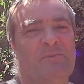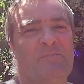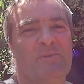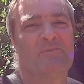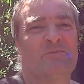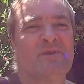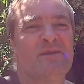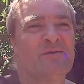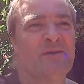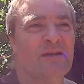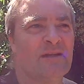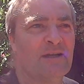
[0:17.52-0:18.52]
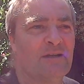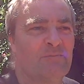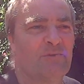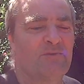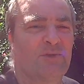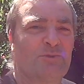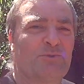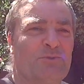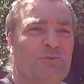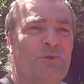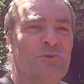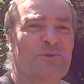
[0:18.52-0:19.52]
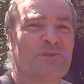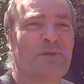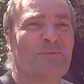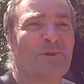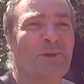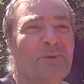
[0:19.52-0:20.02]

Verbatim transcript: mes Playmobil pour faire joujou dans le sable.